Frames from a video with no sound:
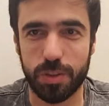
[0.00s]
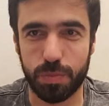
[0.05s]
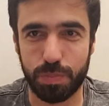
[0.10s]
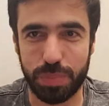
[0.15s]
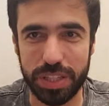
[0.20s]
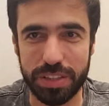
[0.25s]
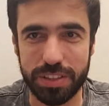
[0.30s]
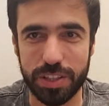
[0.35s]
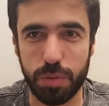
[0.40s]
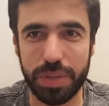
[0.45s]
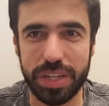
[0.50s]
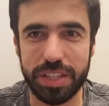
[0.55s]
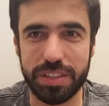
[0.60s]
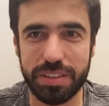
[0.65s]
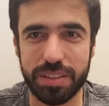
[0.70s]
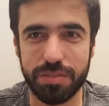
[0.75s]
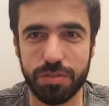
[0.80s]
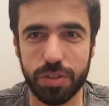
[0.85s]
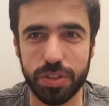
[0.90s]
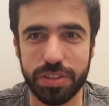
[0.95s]

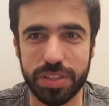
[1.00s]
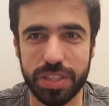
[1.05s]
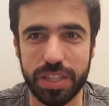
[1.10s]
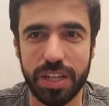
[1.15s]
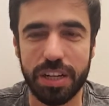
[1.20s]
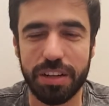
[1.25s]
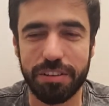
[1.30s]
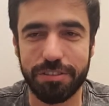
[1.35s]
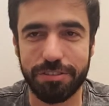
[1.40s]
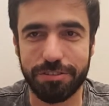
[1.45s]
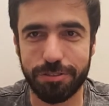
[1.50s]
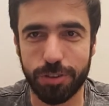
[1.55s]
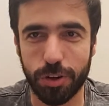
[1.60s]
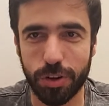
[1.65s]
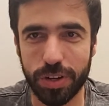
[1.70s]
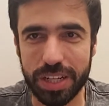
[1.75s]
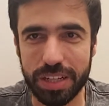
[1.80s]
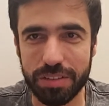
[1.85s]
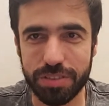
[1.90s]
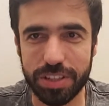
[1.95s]
especialmente se você
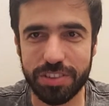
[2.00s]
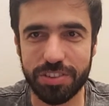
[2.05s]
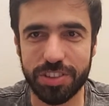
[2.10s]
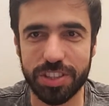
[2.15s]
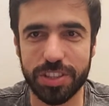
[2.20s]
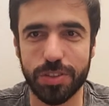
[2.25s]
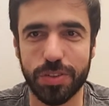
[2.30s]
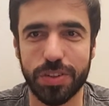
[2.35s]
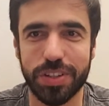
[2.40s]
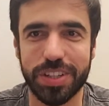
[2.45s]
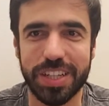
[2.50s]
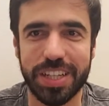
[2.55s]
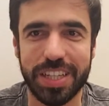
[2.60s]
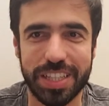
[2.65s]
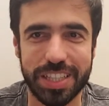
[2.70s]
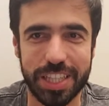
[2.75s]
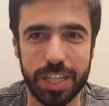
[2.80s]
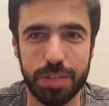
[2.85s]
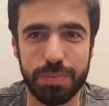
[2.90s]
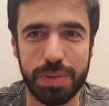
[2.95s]
for investidor,
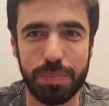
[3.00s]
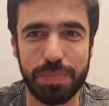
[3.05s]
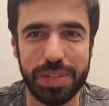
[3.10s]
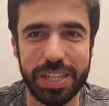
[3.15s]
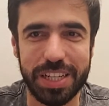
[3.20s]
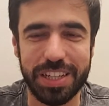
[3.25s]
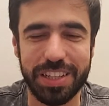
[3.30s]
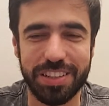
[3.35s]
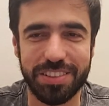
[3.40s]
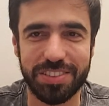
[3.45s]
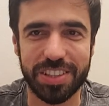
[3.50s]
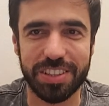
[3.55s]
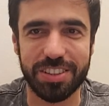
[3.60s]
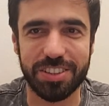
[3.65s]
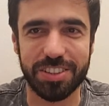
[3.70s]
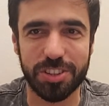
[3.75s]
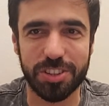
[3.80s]
tem uma playlist